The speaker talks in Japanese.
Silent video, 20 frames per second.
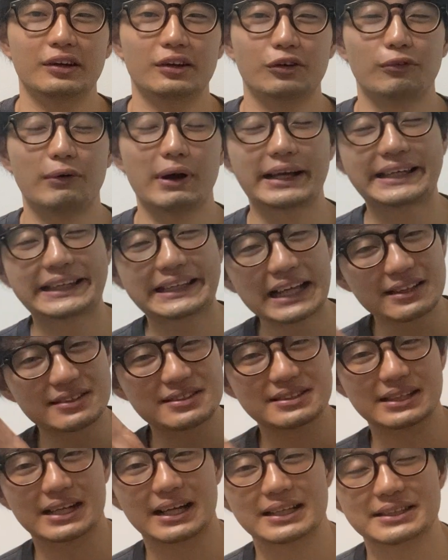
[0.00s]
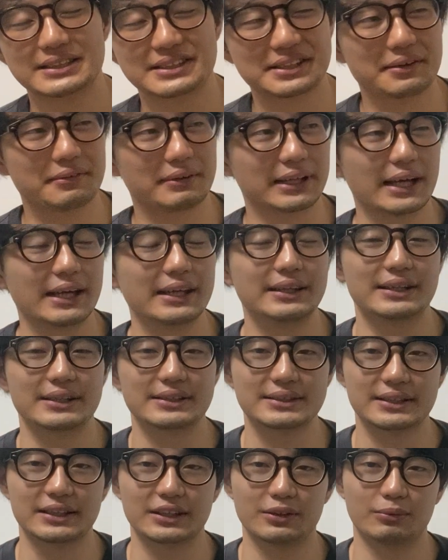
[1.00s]
湧き立つ感じではないんで
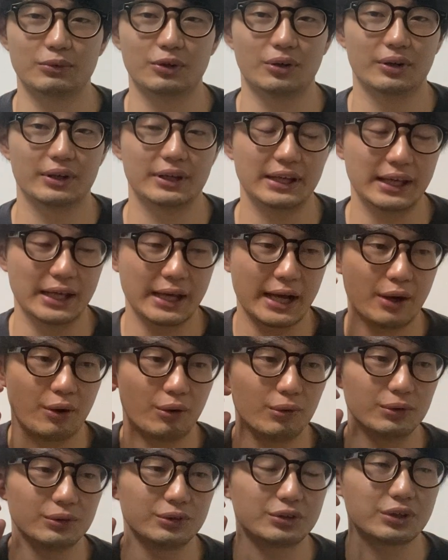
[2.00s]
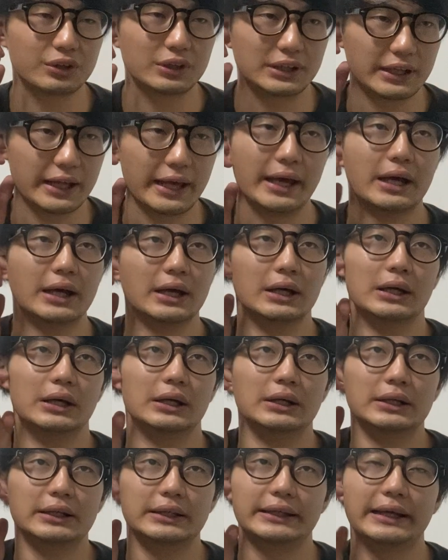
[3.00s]
すけども、いや、本当にね、
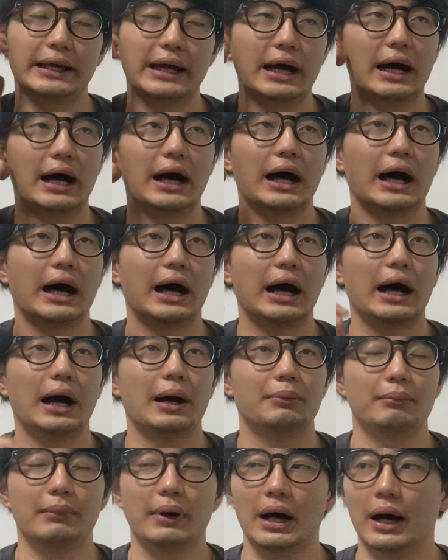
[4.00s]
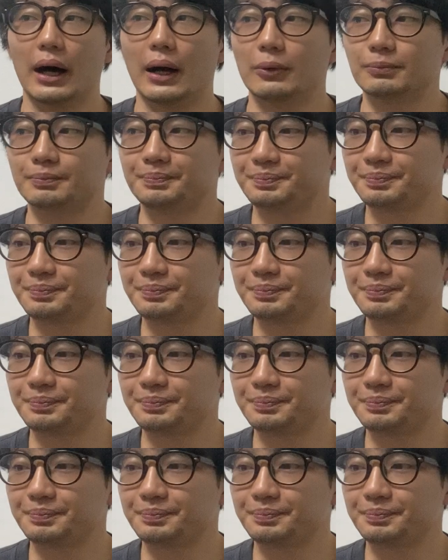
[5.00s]
いやー、まあ、